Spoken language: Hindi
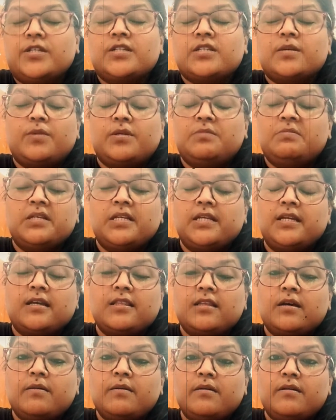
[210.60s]
मुझे समझ में
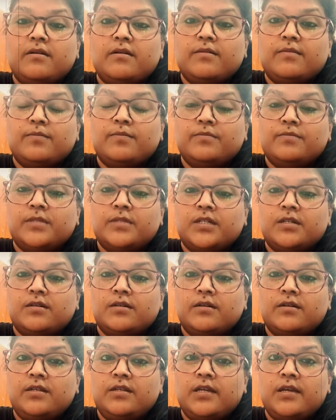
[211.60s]
नहीं
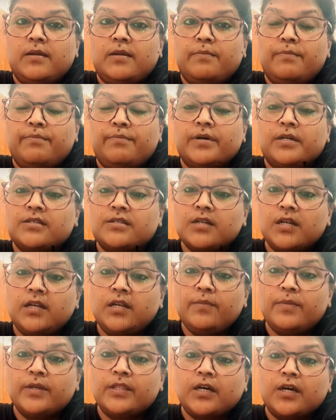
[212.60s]
आता ये
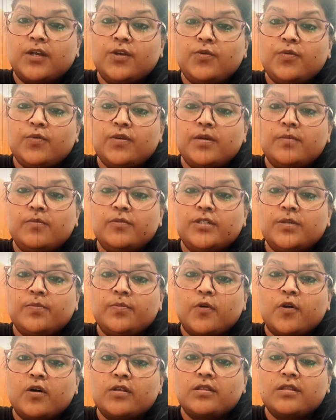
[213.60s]
पर्सनली बता रही हूँ कि मुझे
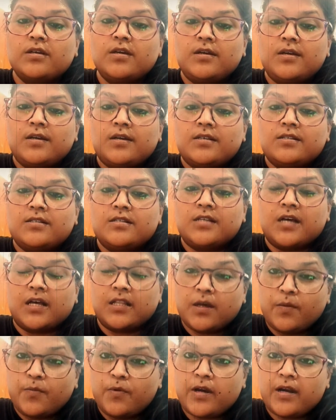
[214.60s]
बहुत
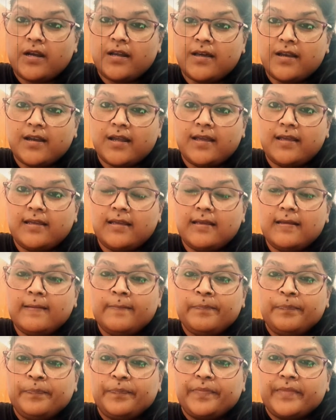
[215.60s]
ज़्यादा बुरा लग रहा है कि
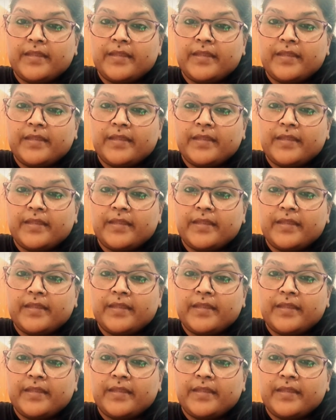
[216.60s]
